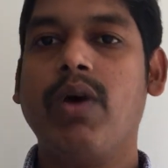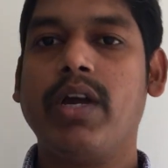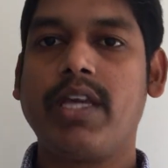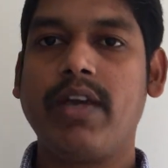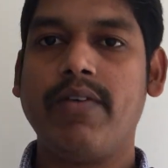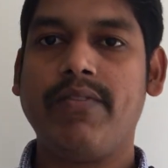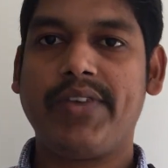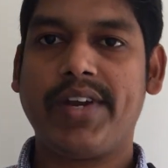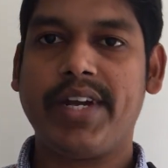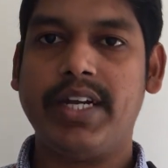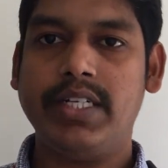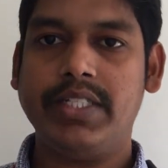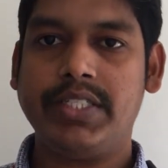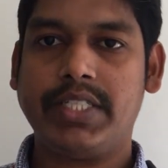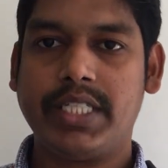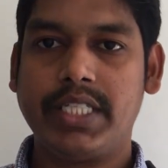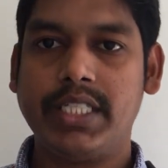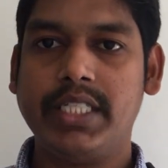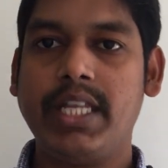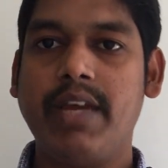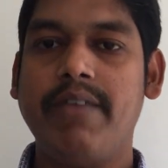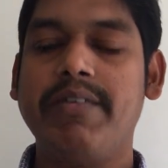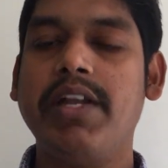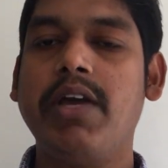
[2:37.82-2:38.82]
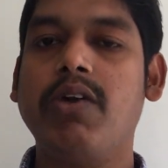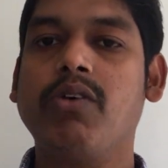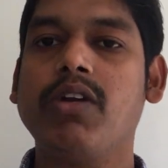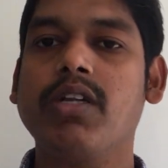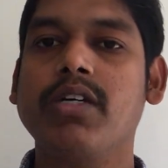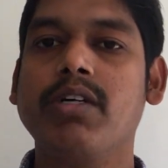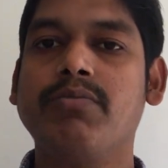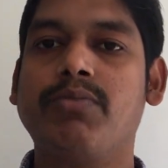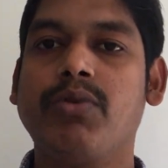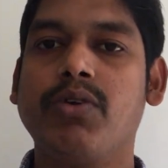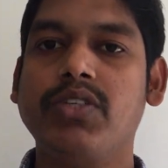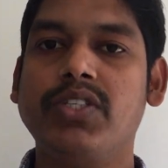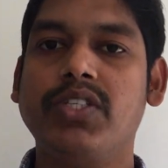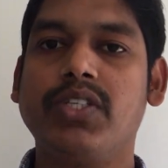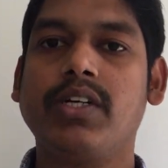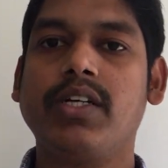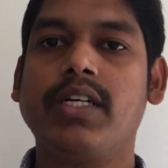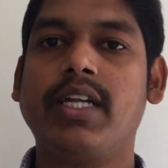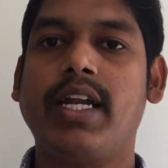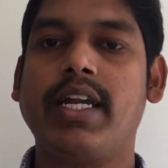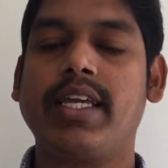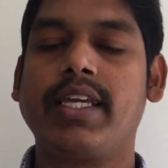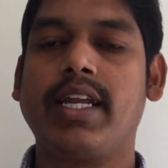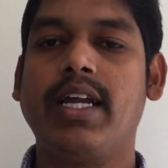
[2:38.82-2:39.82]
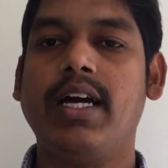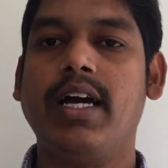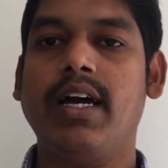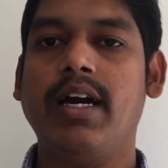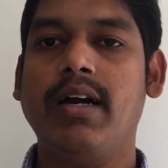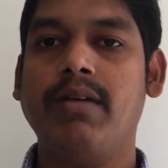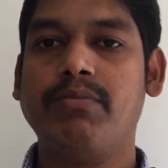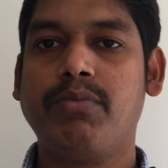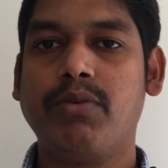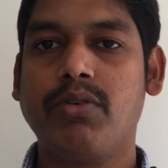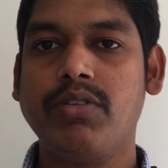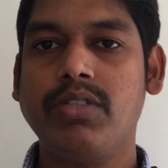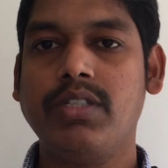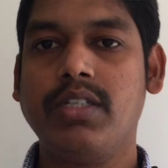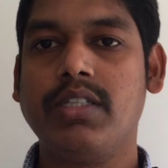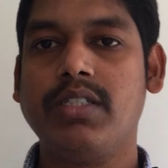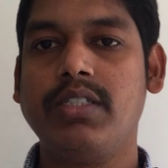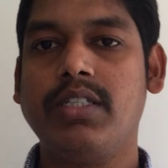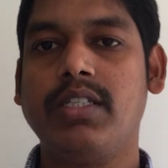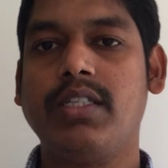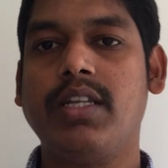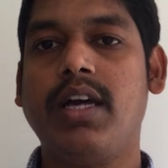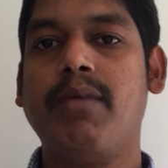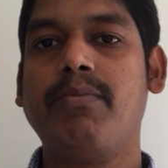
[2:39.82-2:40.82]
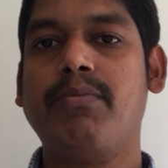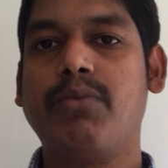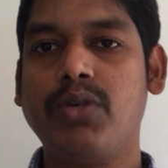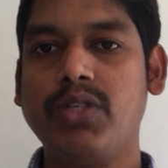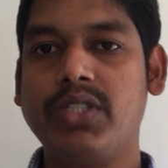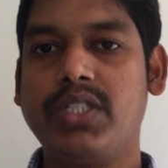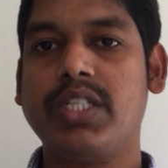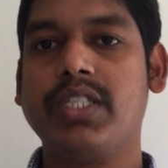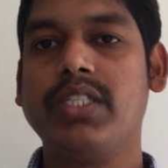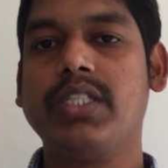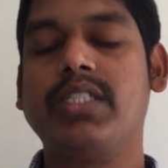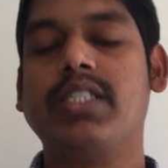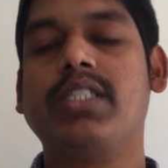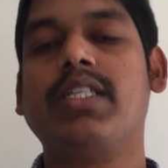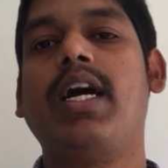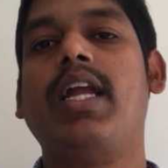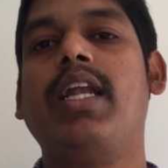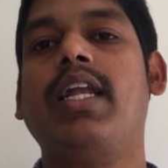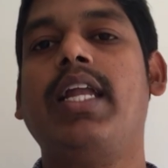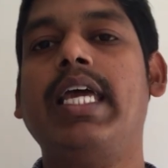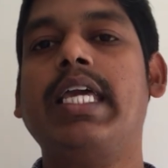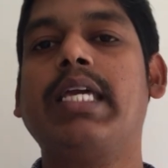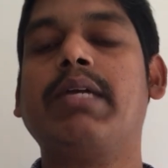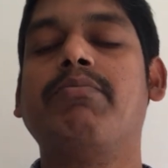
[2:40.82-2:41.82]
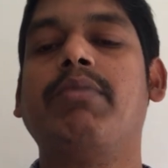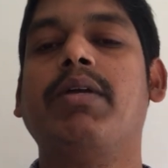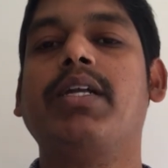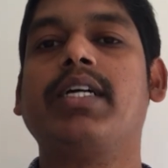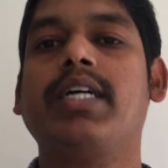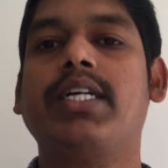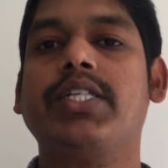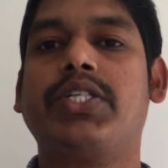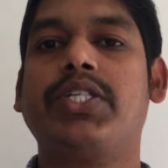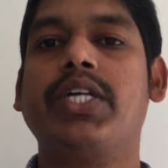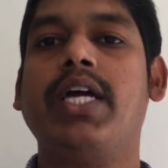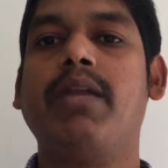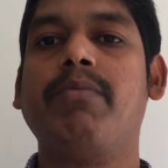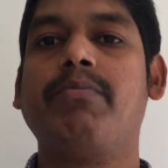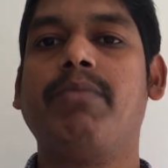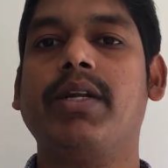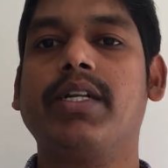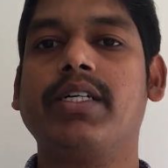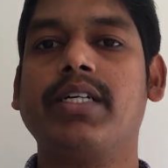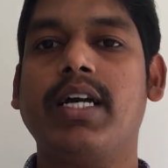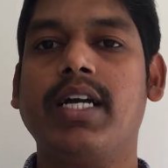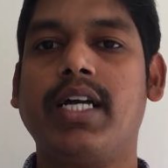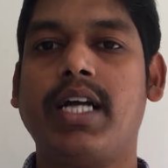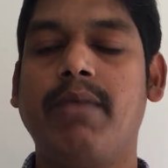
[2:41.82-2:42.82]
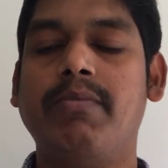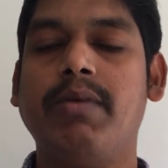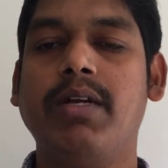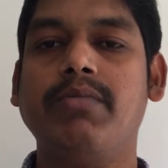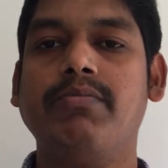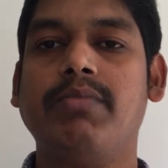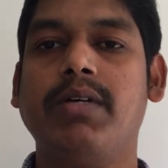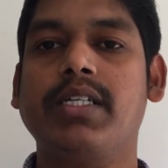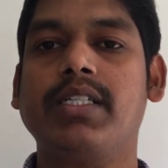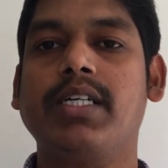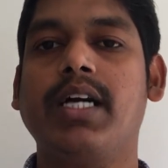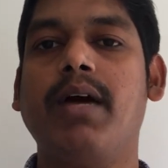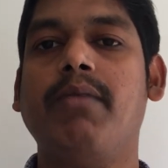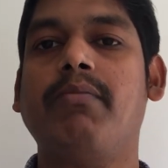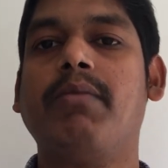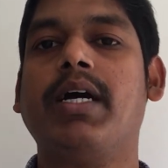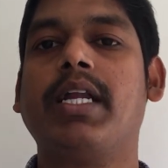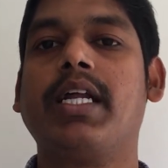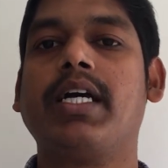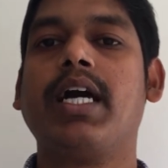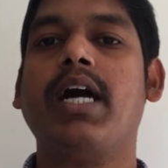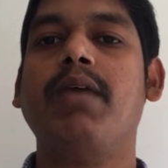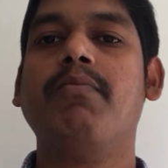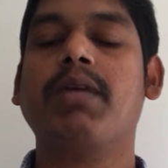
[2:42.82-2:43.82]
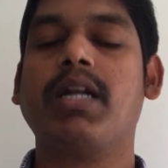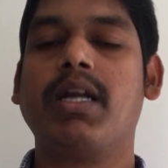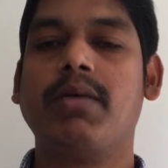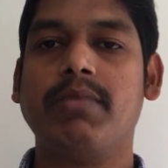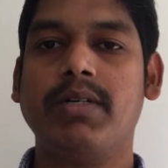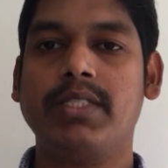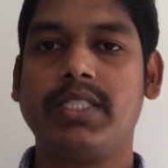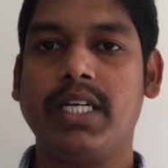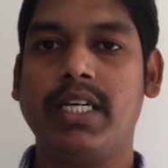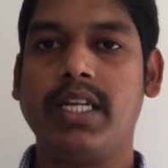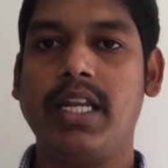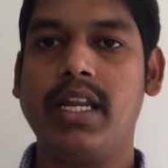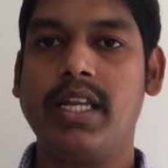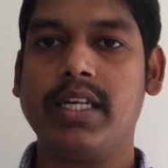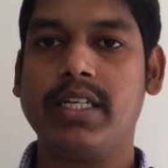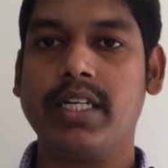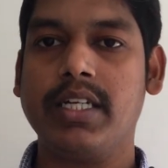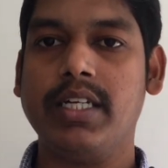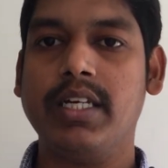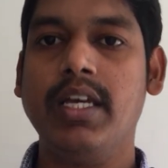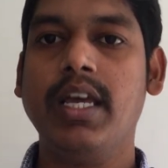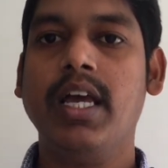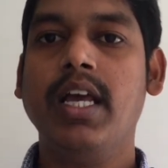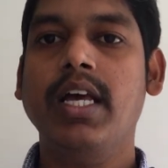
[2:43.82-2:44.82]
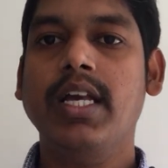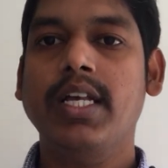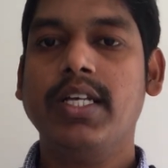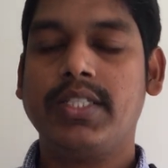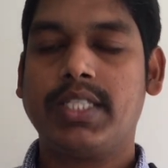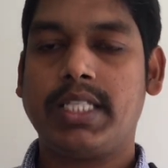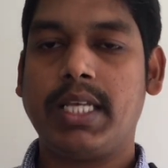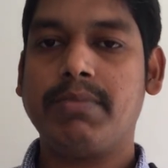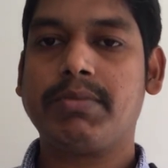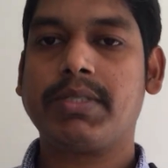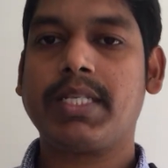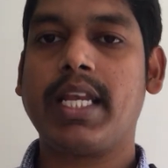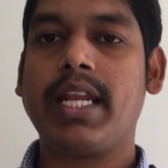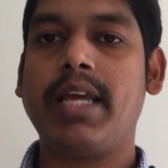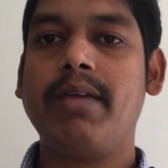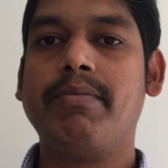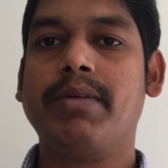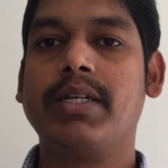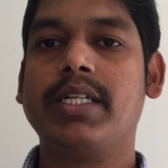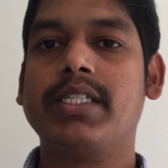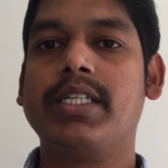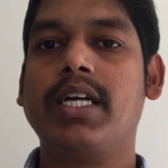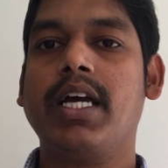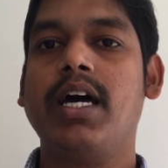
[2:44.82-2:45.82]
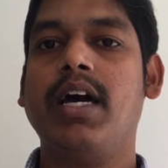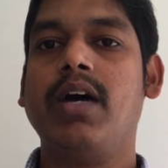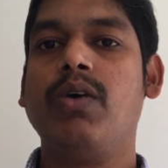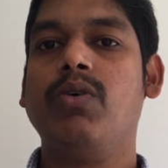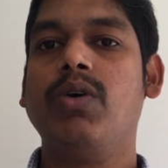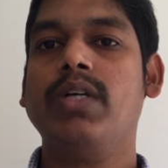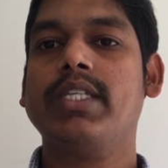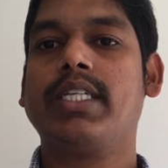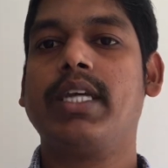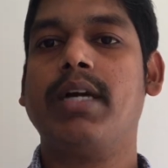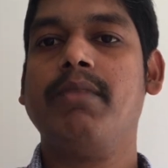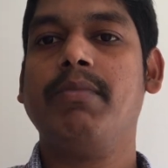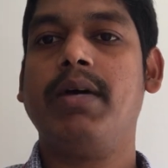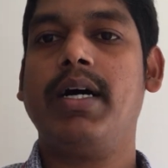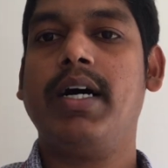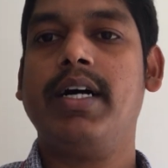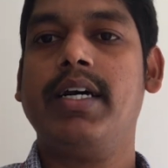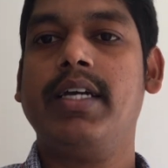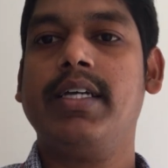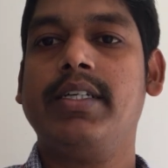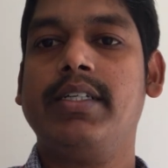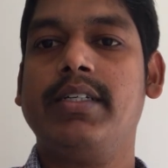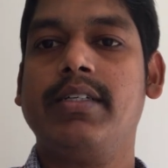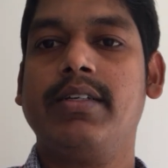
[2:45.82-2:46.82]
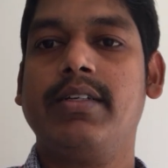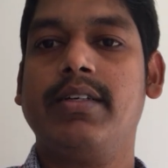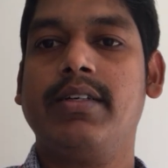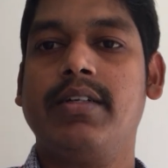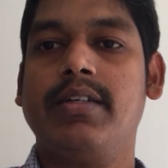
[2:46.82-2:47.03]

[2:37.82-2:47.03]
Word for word: ஓகே ஃப்ரெண்ட்ஸ் இந்த வீடியோ உங்களுக்கு புரிஞ்சிருக்கும்னு நினைக்கிறேன் புரிஞ்சிருந்துச்சுன்னா பிடிச்சிருந்துச்சுன்னா லைக் பண்ணுங்க ஷேர் பண்ணுங்க கமெண்ட் பண்ணுங்க மறக்காம நம்ம சேனலுக்கு சப்ஸ்கிரைப் பண்ணுங்க ஓகே பாய்